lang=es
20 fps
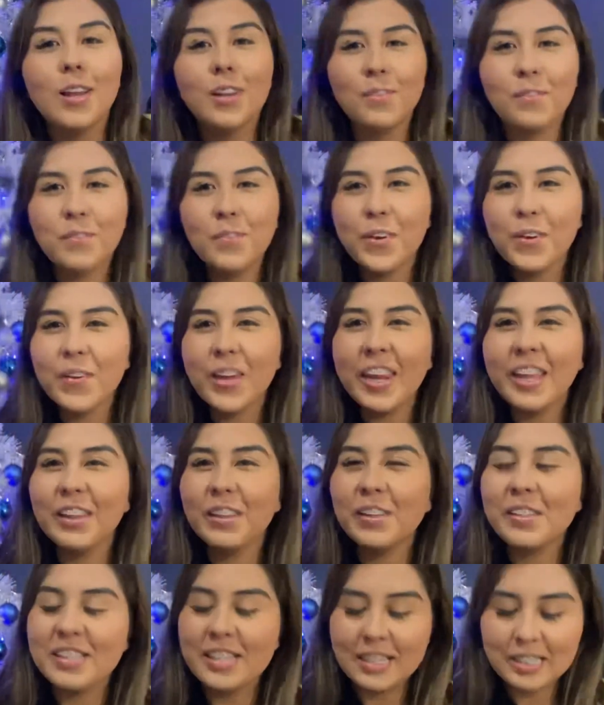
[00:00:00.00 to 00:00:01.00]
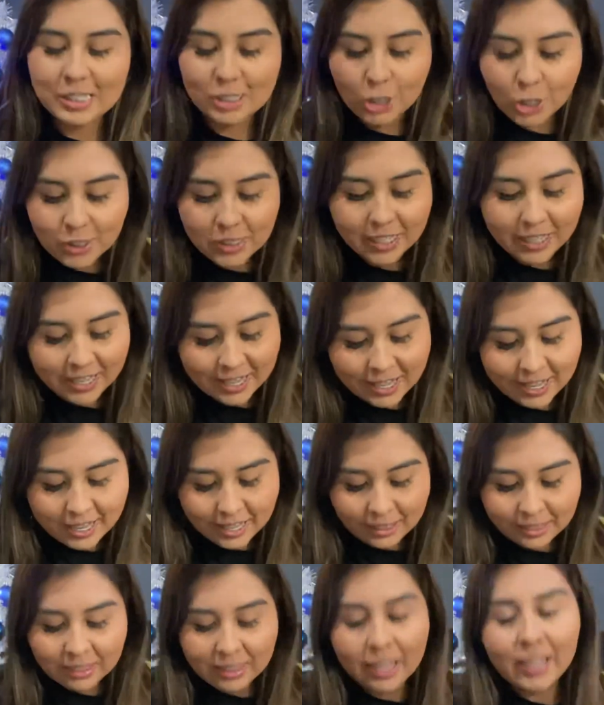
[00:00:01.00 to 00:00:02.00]
Muy bien, entonces lo
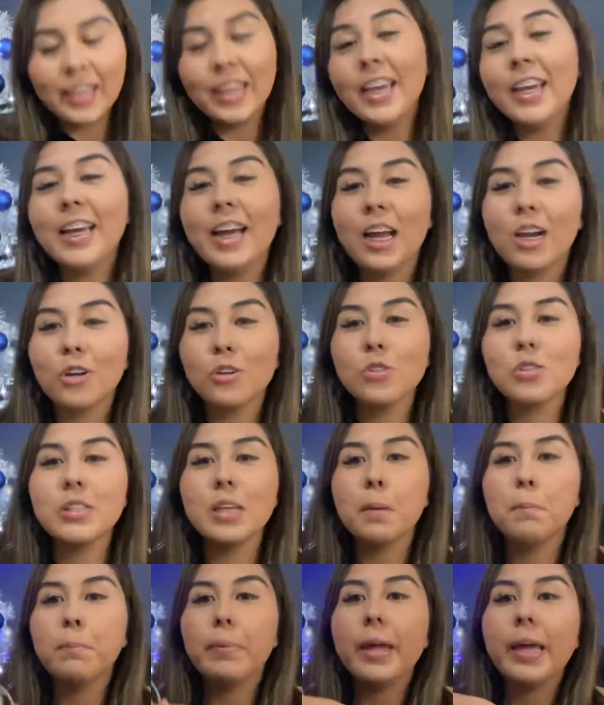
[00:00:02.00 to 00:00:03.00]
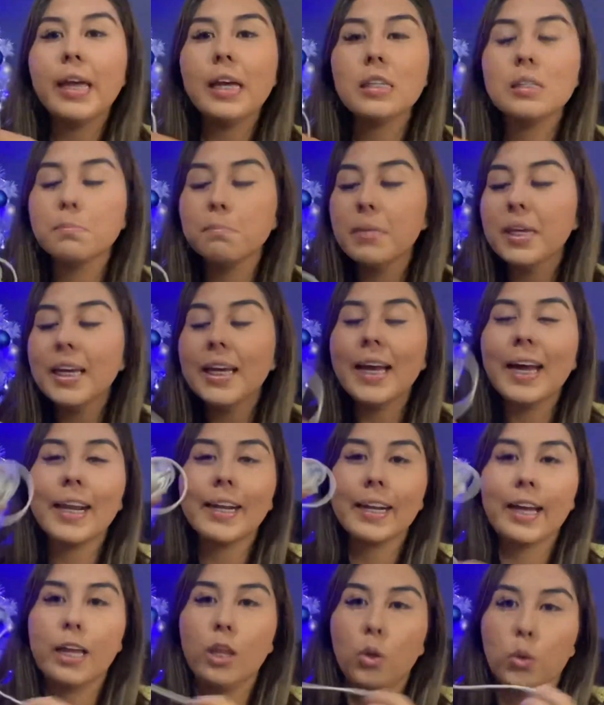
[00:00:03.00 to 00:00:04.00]
siguiente que cargo siempre es mi
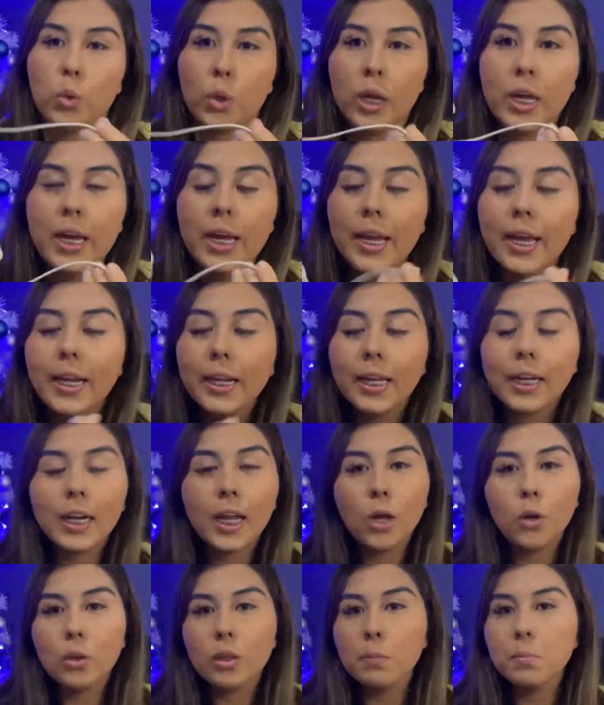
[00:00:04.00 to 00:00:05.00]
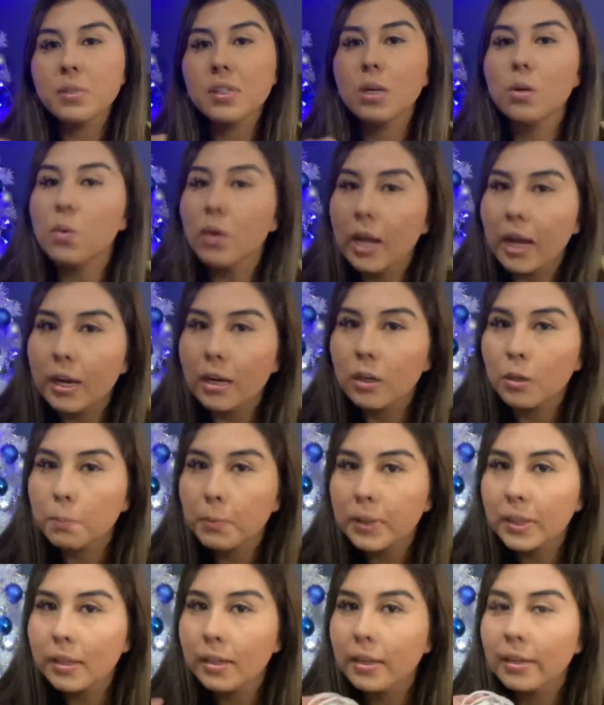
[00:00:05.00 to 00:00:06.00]
cargador. El cargador de mi celular no
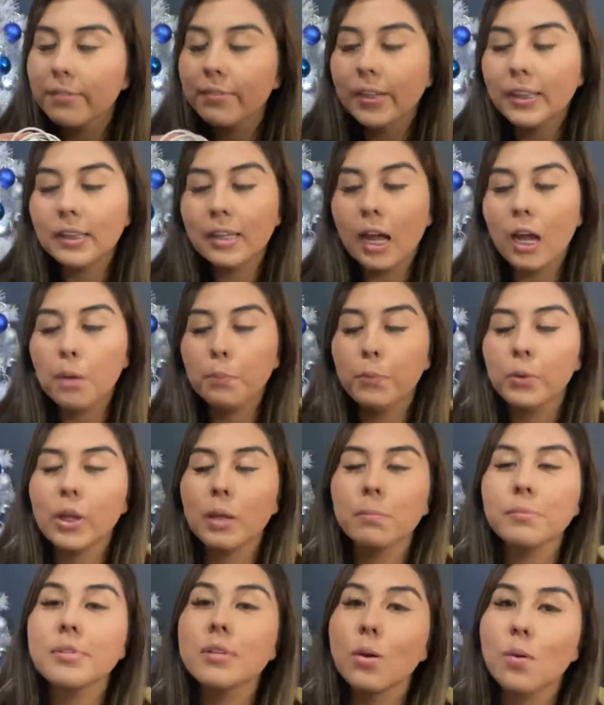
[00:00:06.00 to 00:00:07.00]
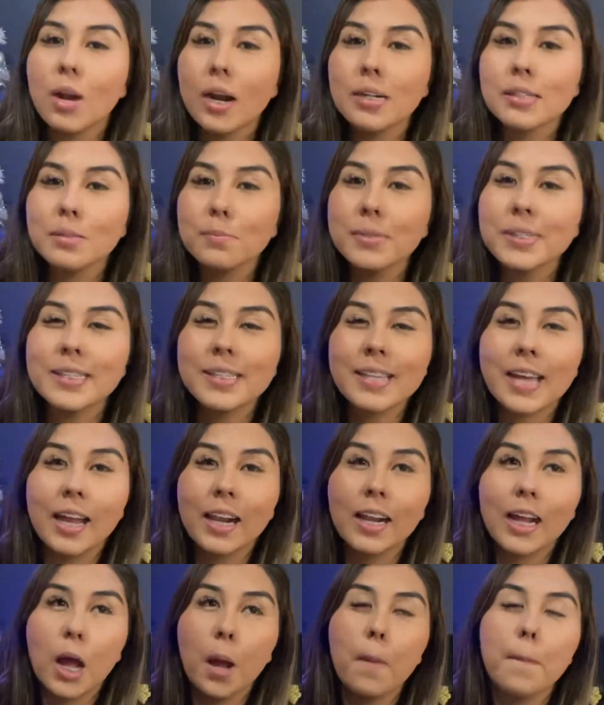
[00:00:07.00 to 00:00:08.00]
me tiene que faltar porque mi celular se me
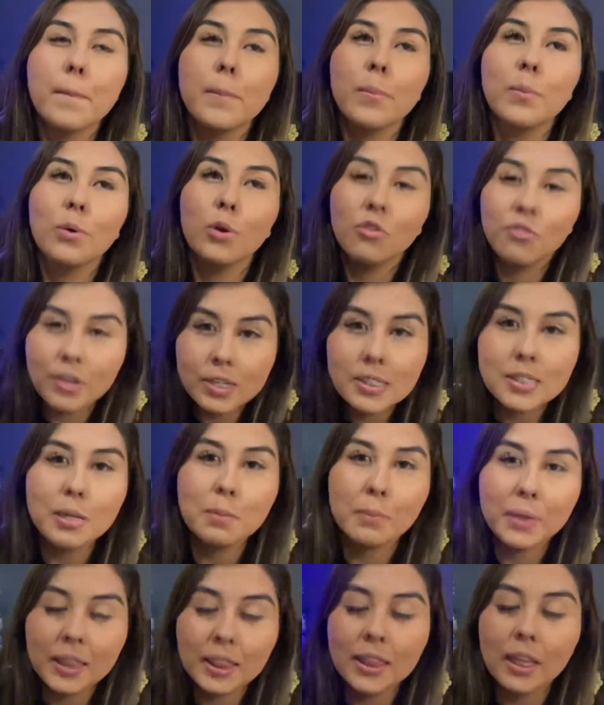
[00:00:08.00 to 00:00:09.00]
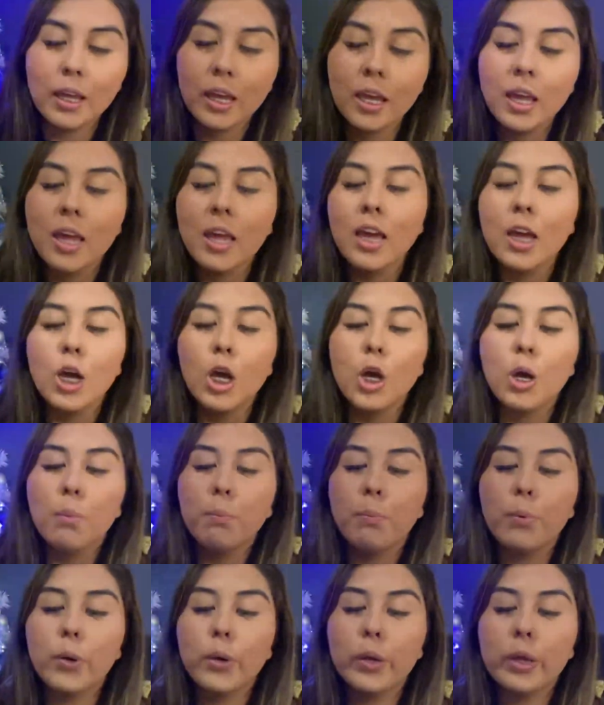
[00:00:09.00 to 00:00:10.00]
descarga muy fácilmente
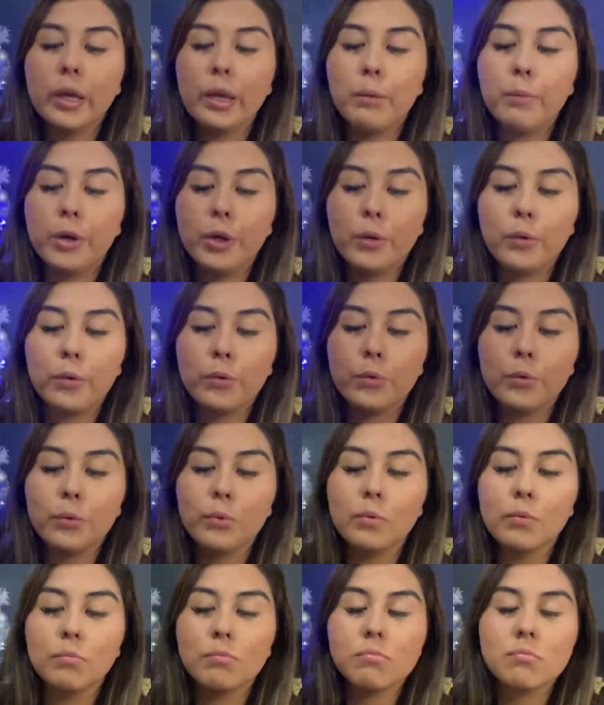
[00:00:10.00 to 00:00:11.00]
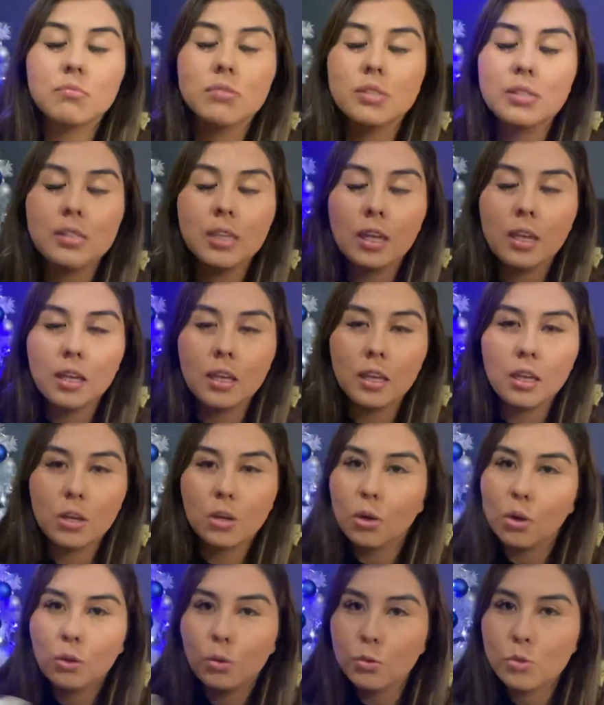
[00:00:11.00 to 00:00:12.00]
porque bueno, si
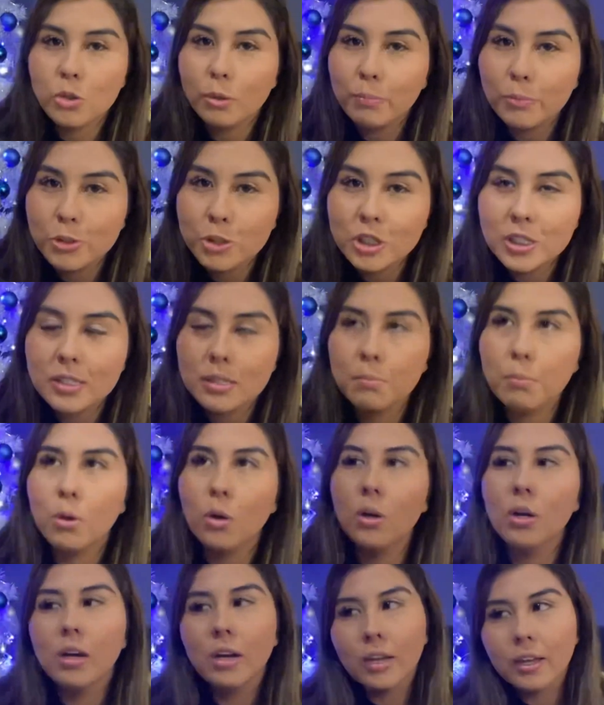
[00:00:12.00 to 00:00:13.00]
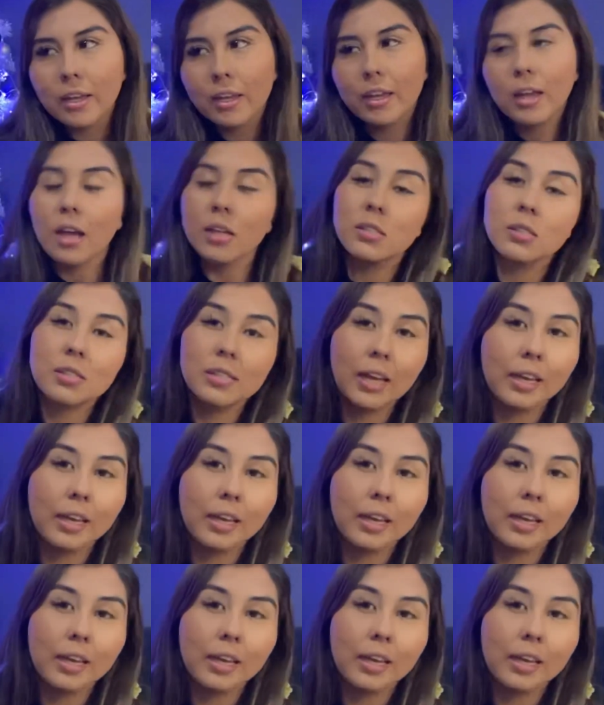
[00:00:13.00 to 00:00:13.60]
yo uso muchísimo, hasta